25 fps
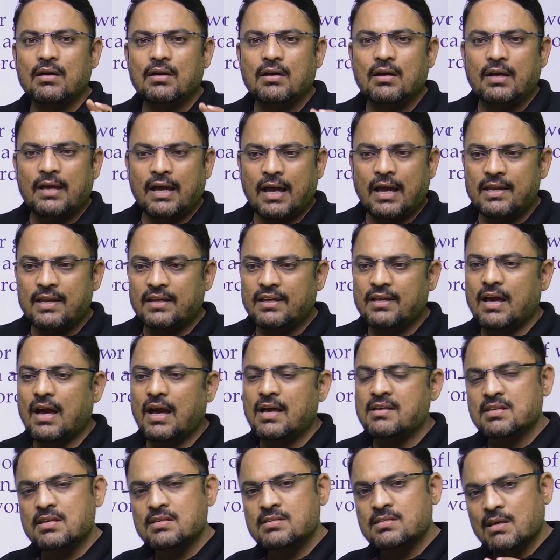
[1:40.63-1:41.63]
यानी कि
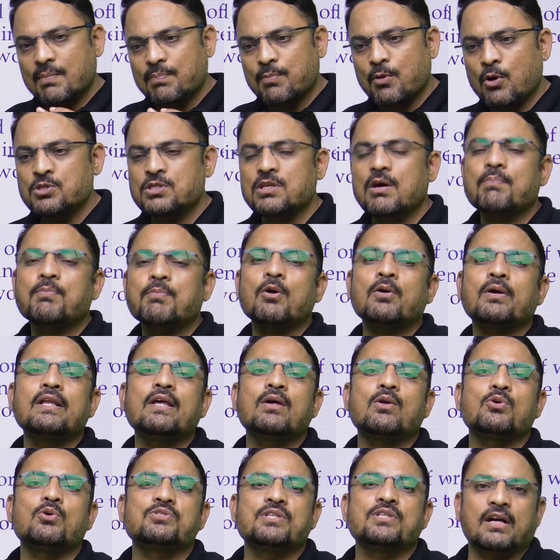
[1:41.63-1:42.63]
ऐसा सब कॉन्सेप्ट आपको
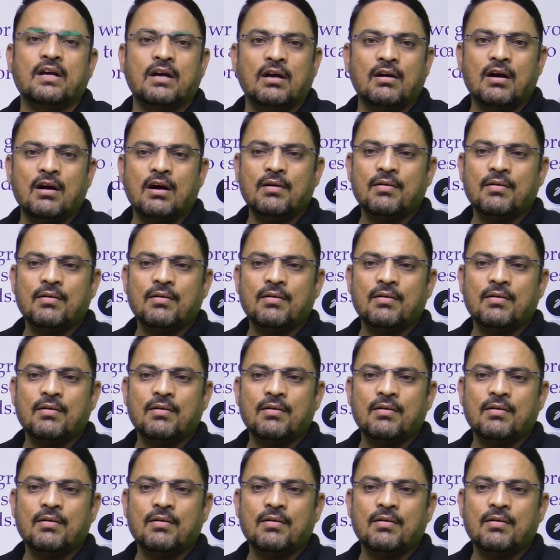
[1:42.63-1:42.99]
क्लियर हो जाएगा